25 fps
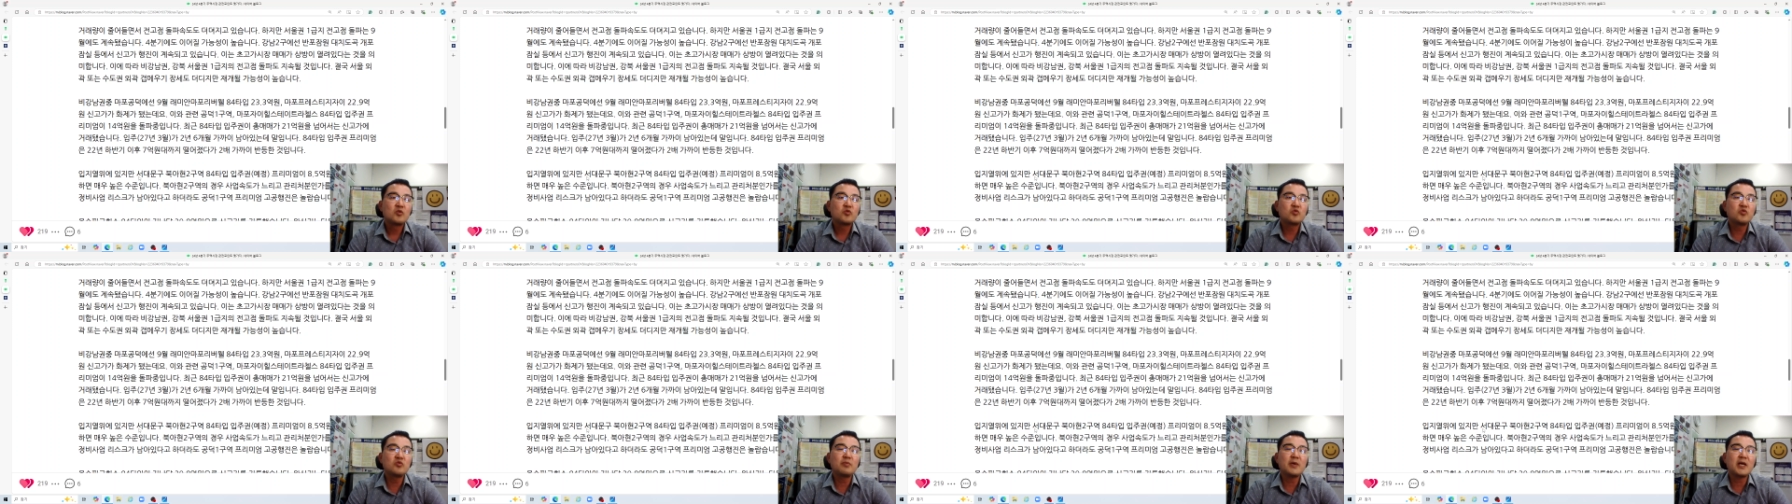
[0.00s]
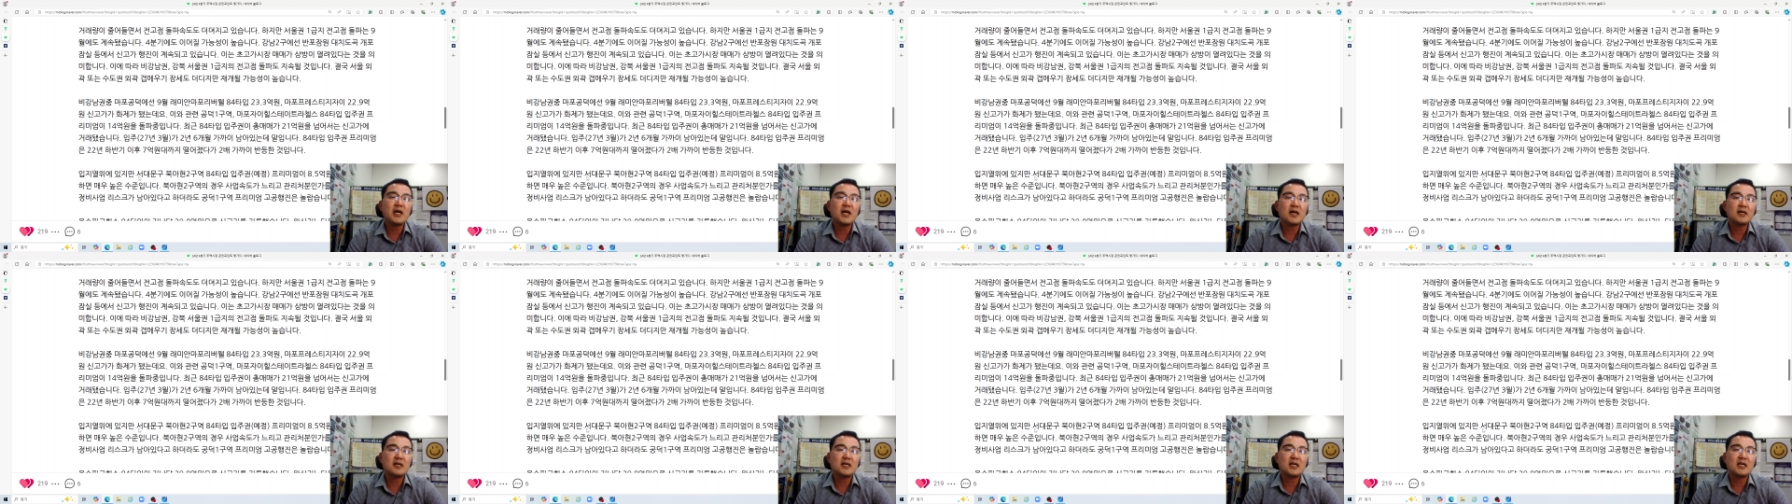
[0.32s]

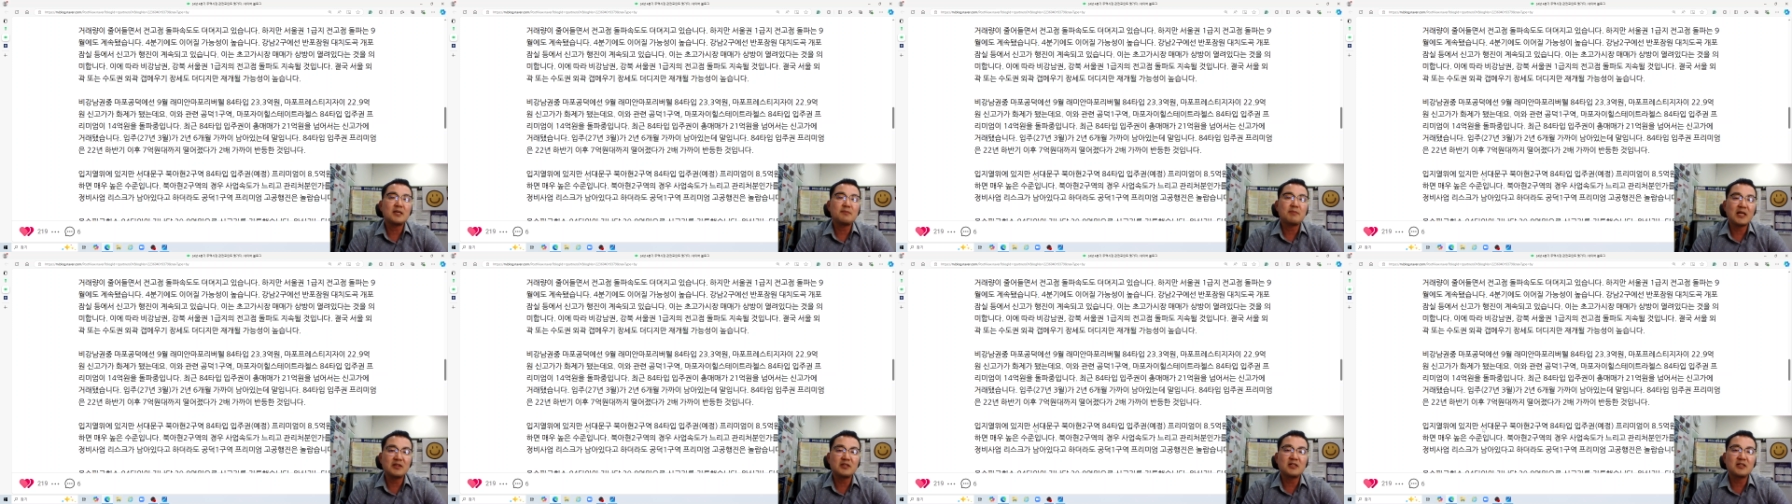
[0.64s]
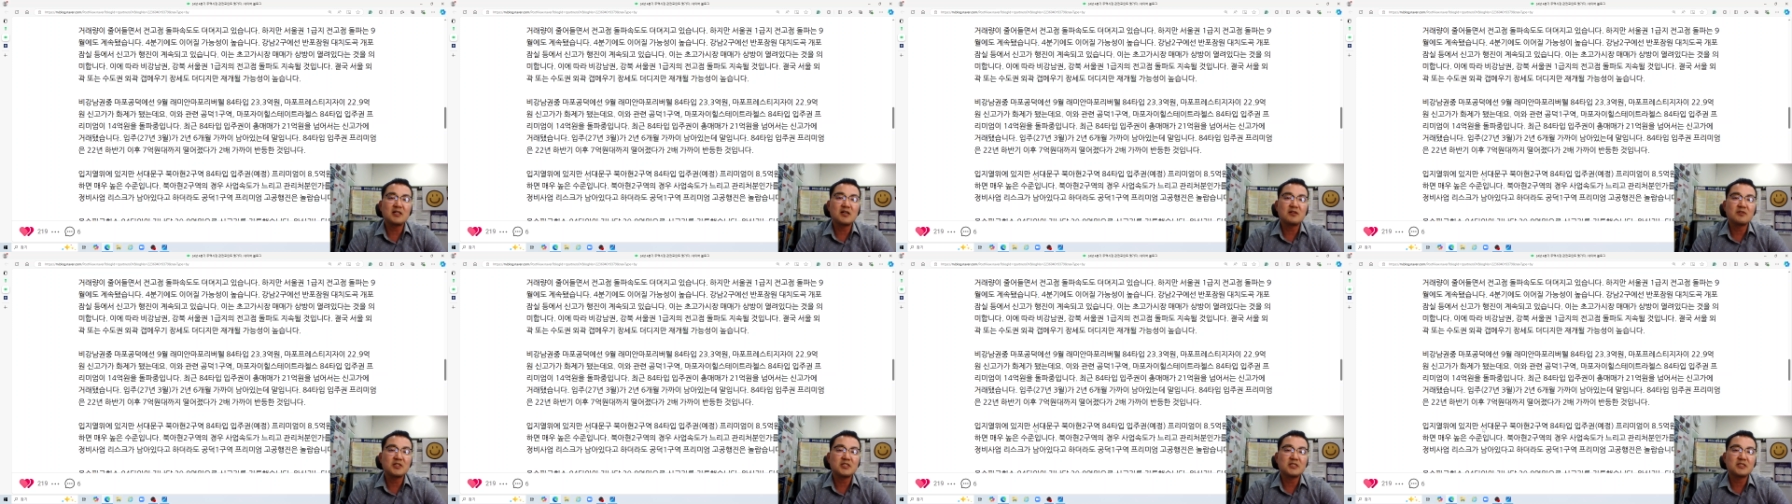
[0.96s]
2배 가까이
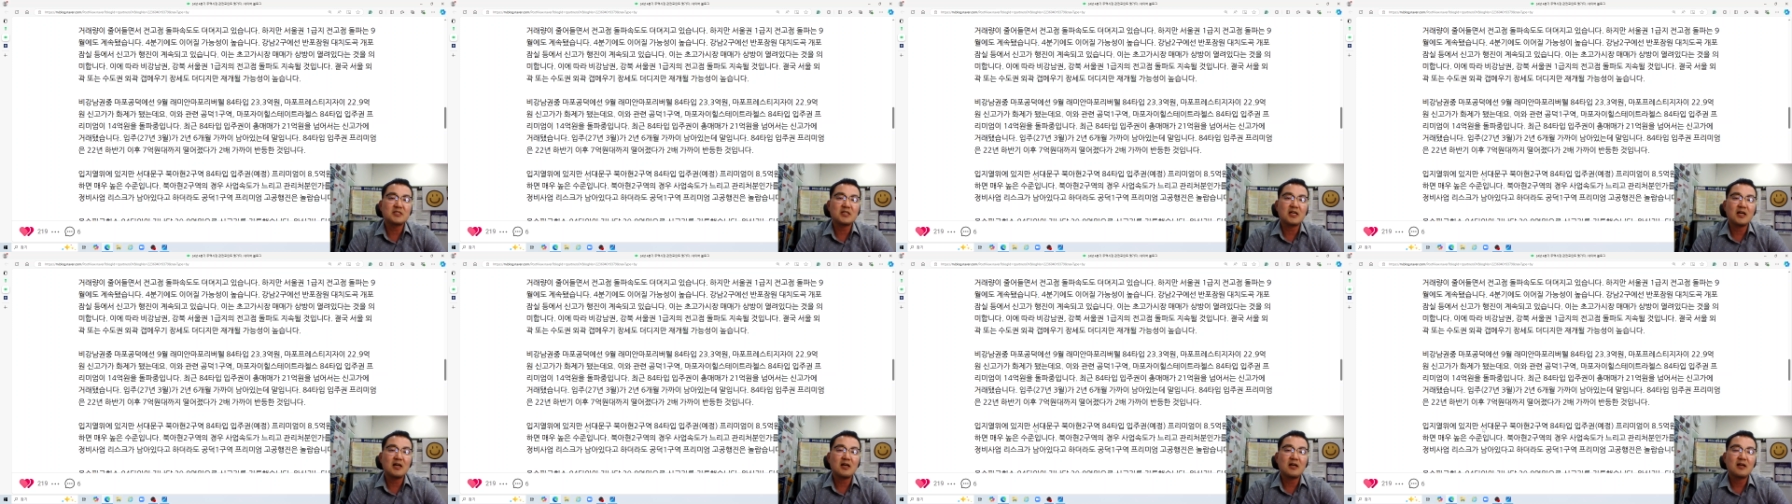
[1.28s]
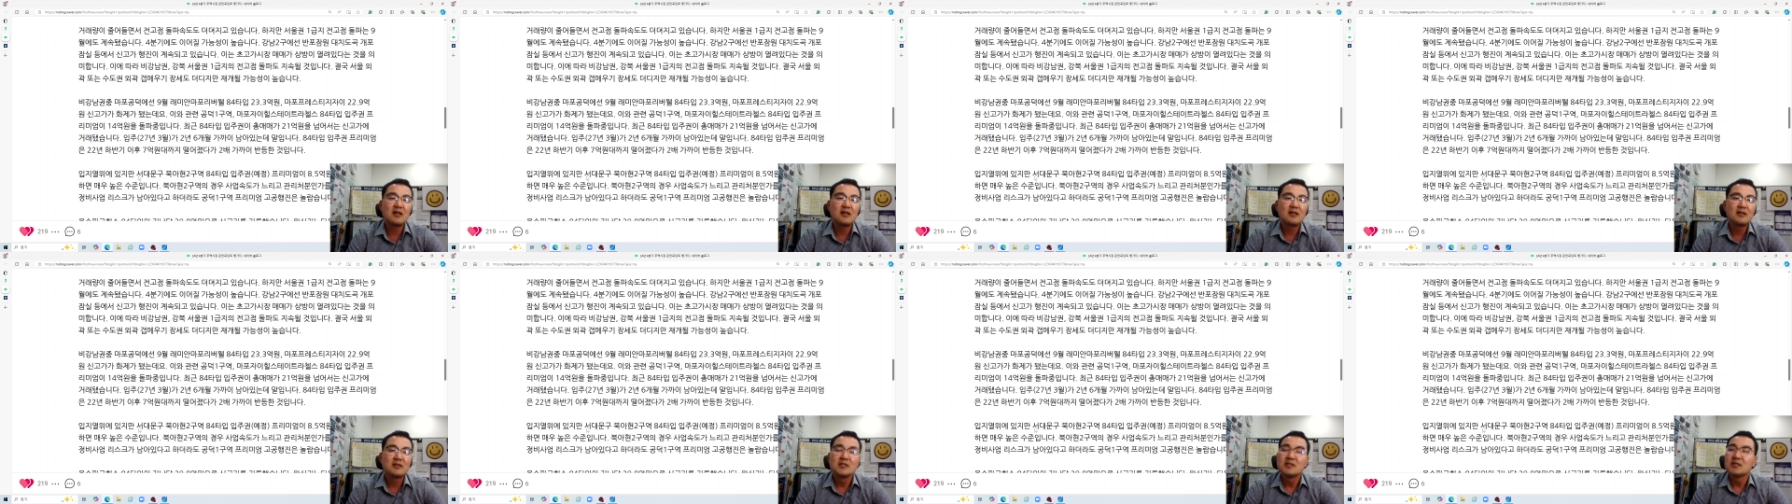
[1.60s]
반등한
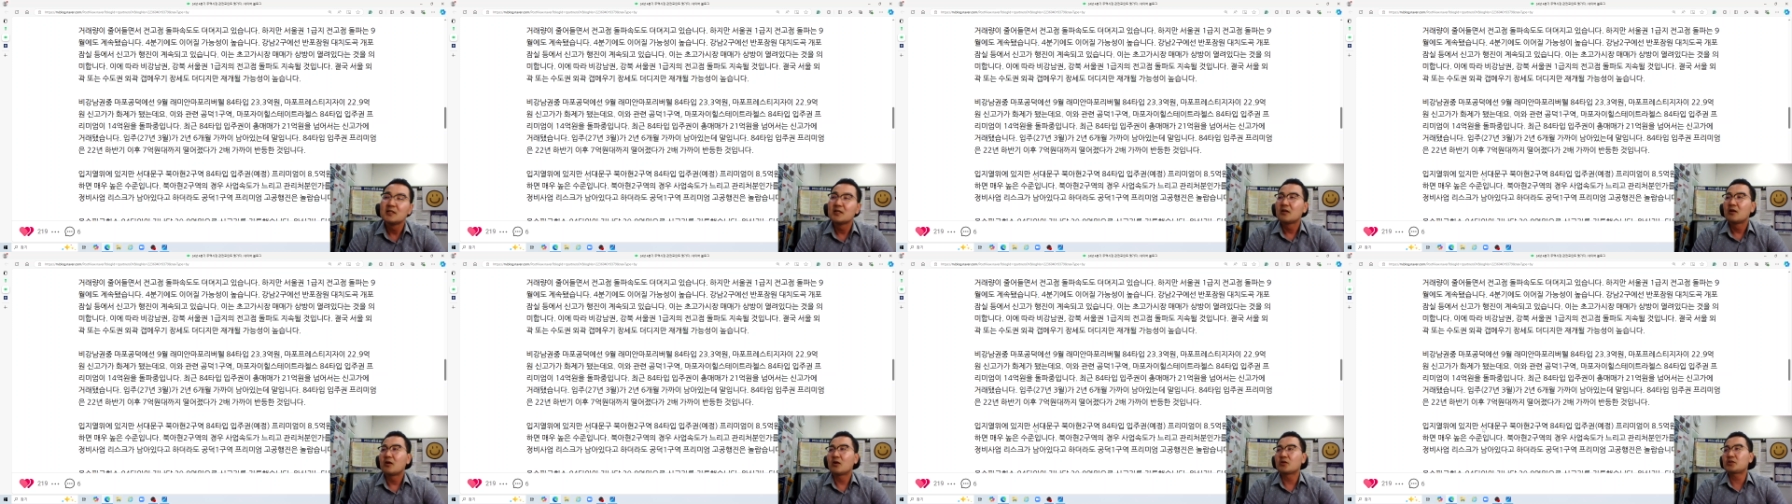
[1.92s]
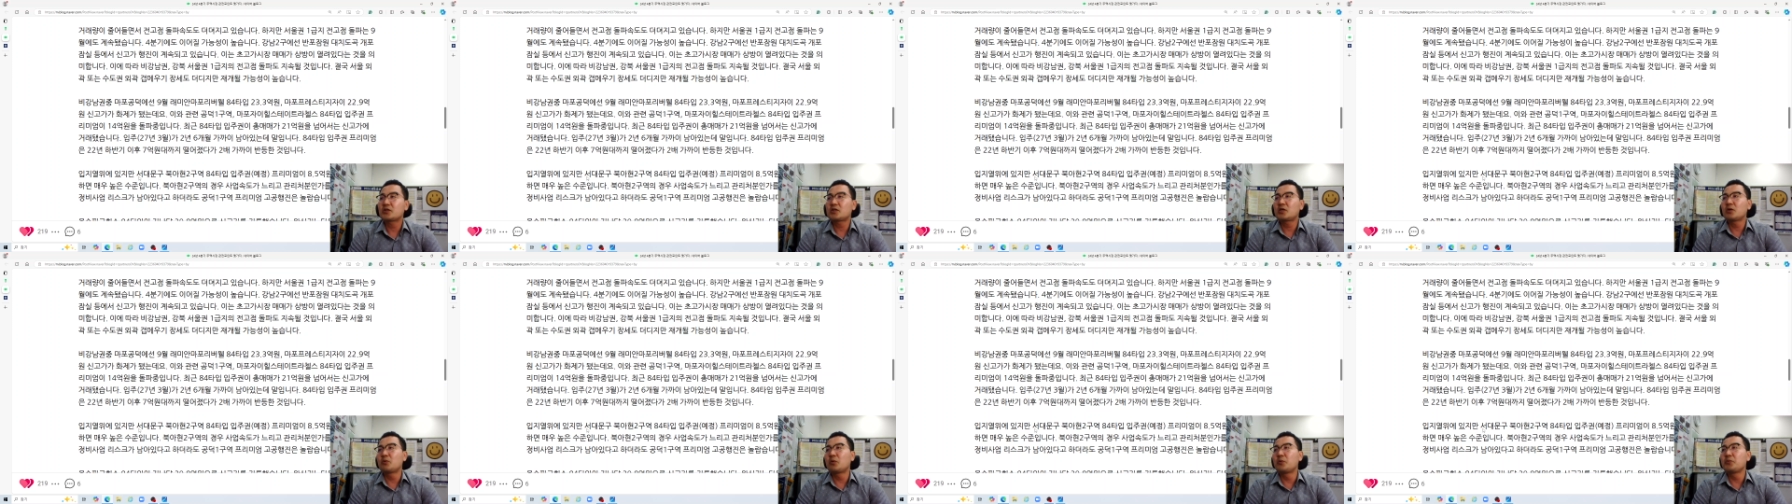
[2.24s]
것이다. 어떻게